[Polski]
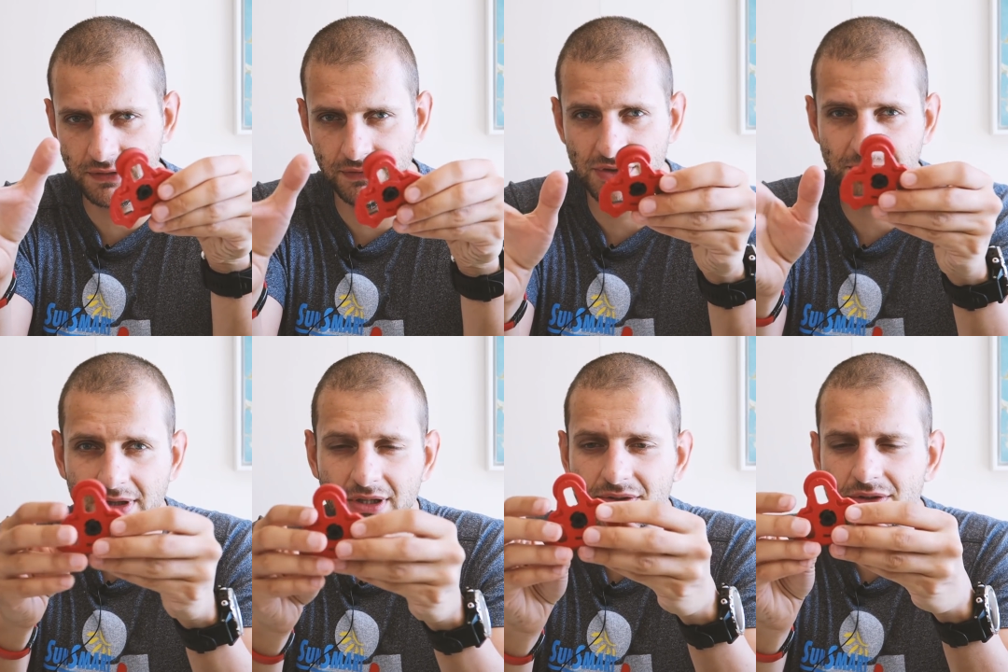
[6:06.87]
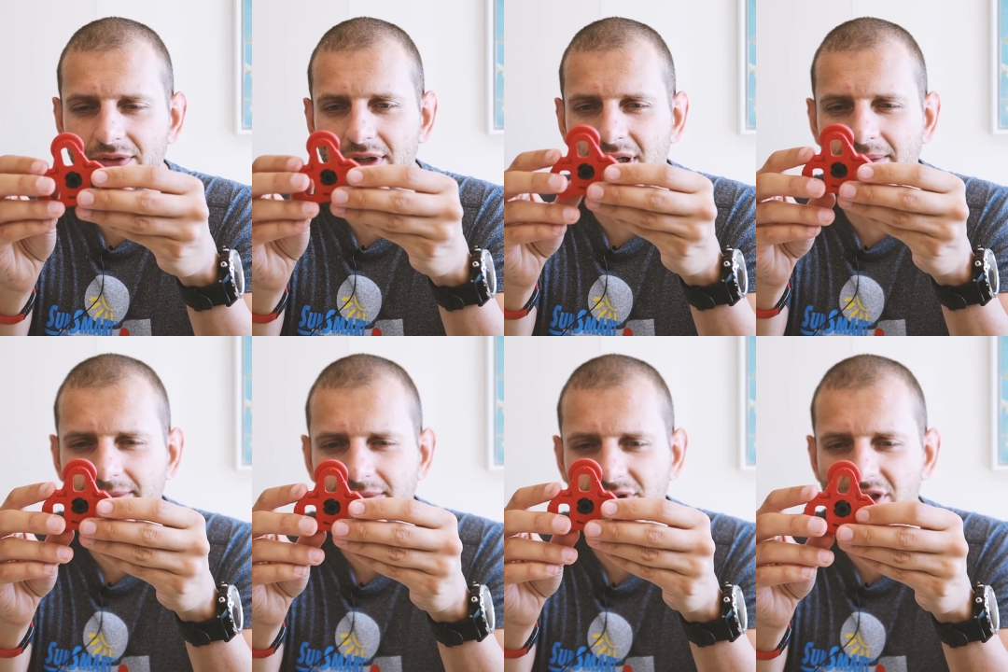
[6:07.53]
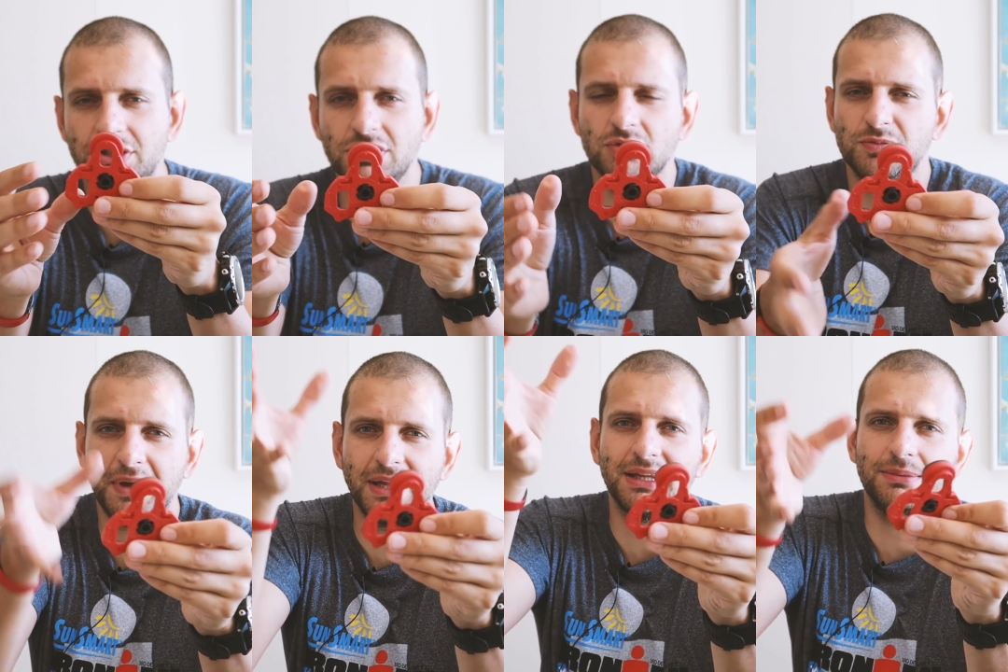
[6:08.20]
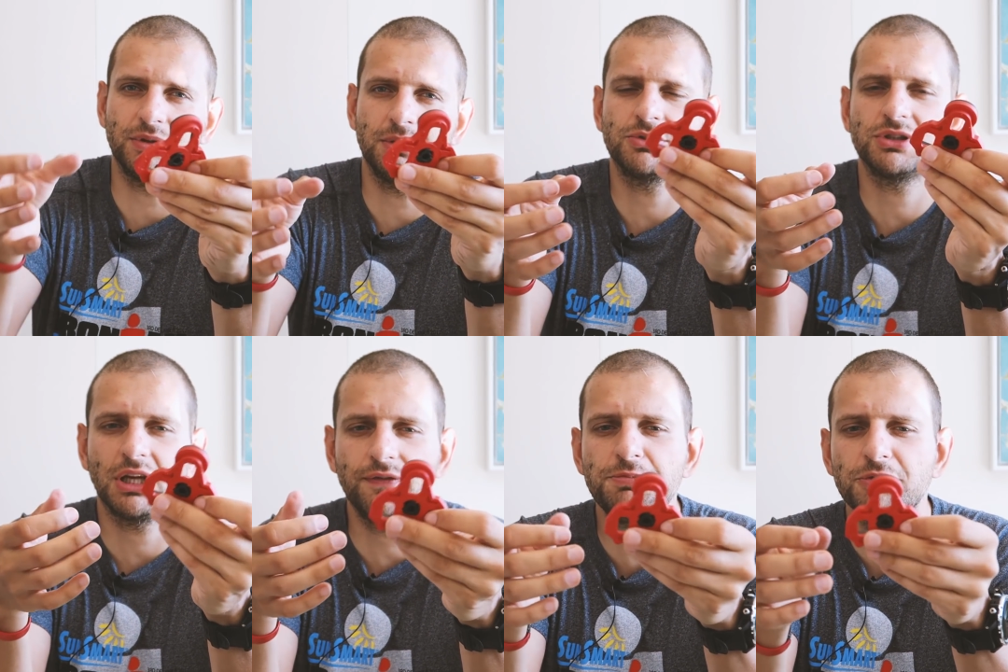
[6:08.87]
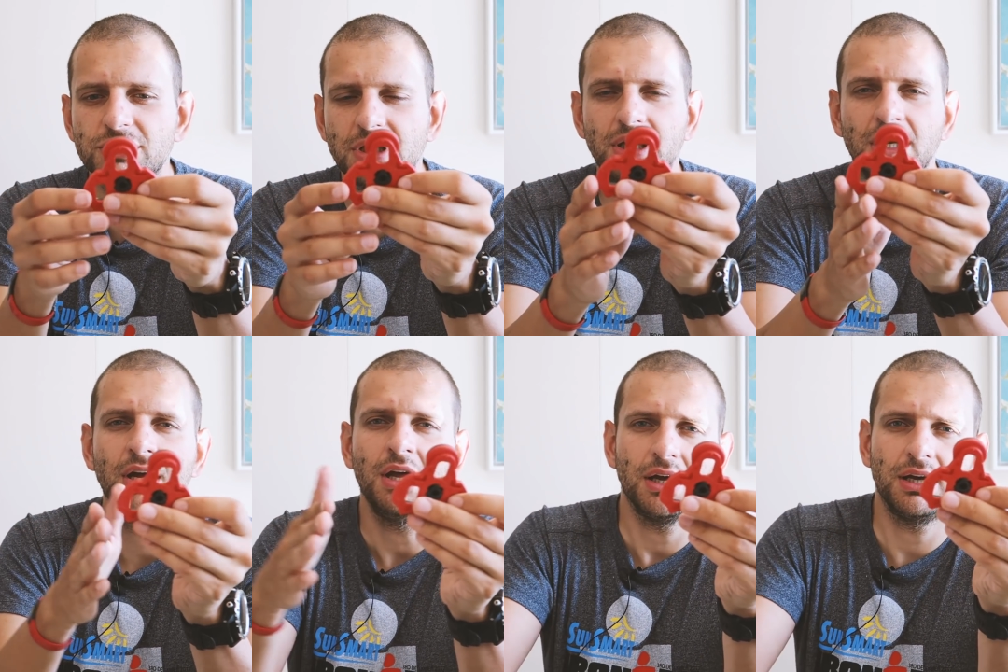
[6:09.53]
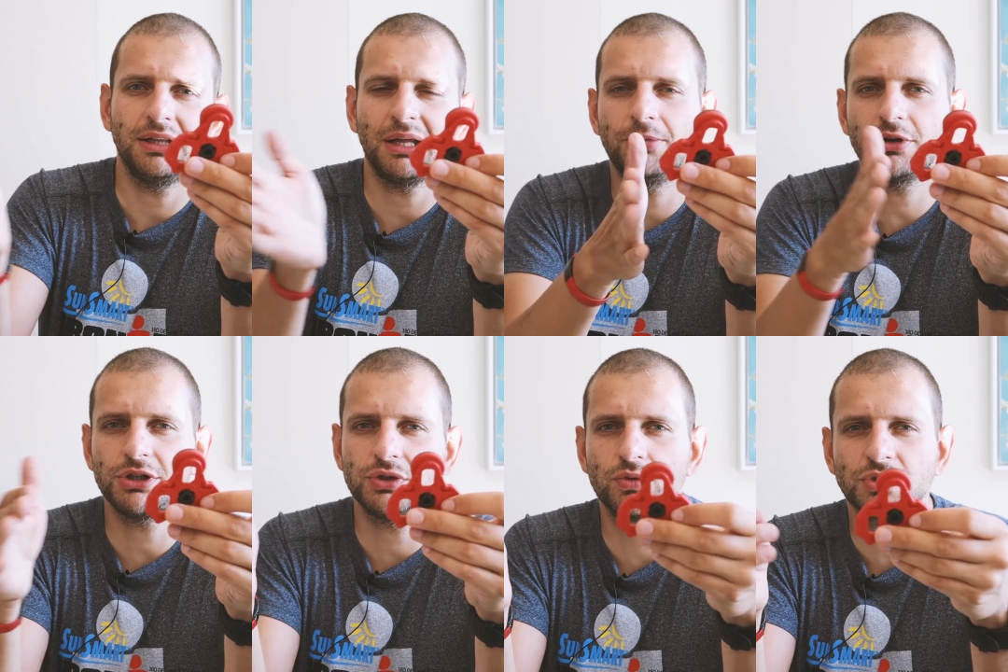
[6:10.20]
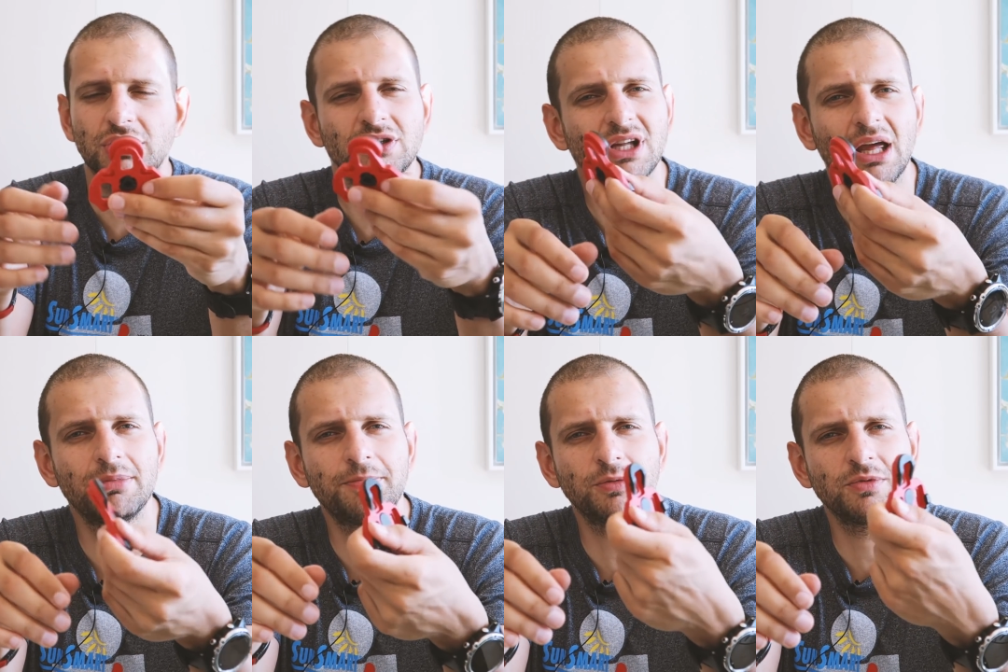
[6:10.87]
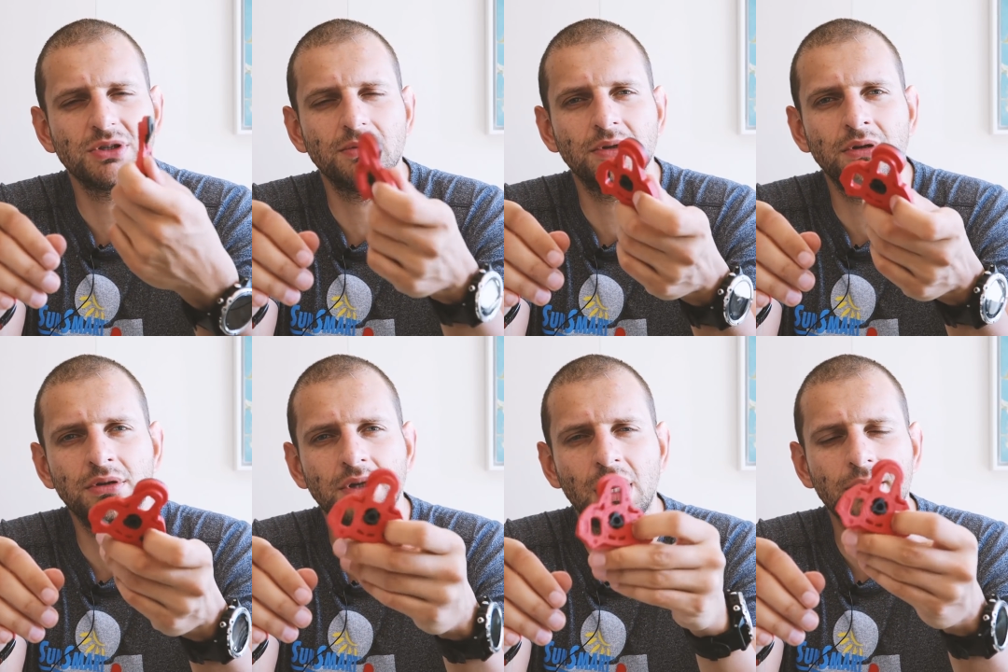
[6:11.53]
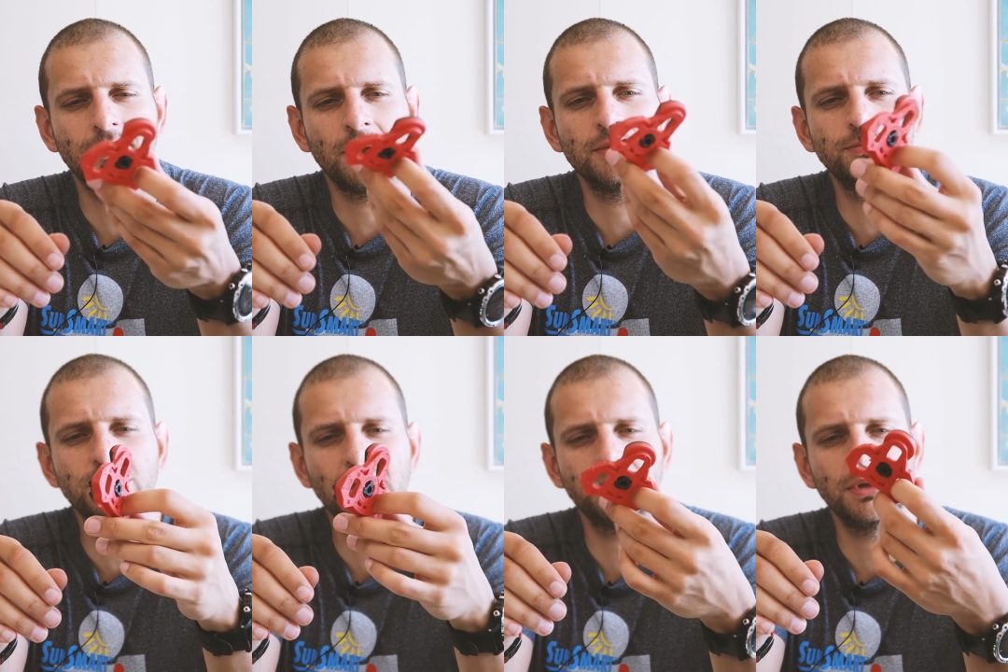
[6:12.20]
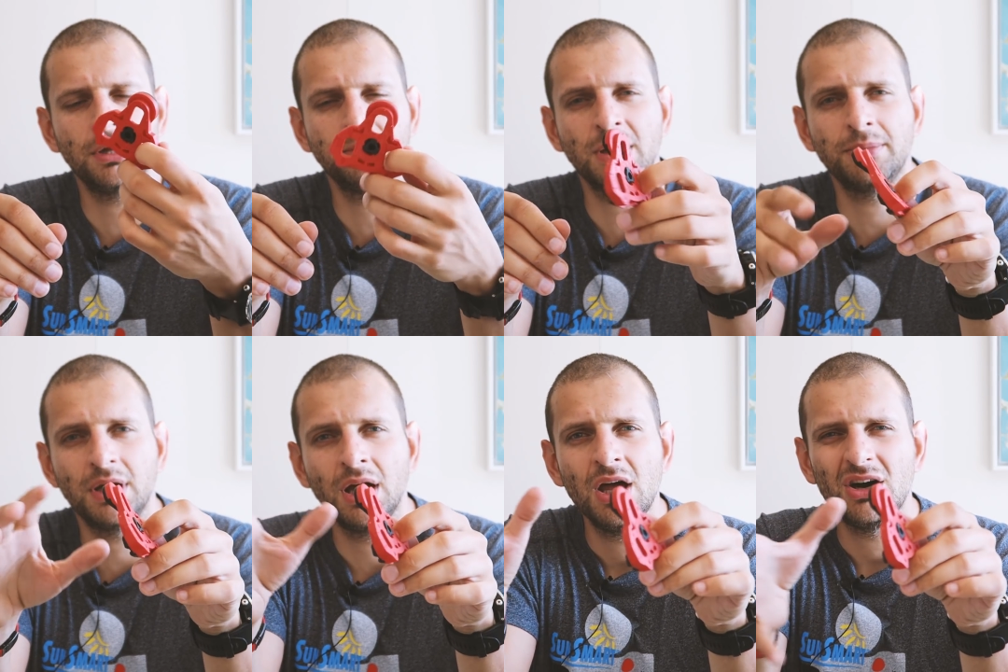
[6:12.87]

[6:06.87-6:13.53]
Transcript: sztywno spięte z rowerem. Znaczy są spięte, bo nie można ich wypiąć, ale e, na boki się rusza. To jest tak, jakby podmiot, e, tak jak mamy buty MTB.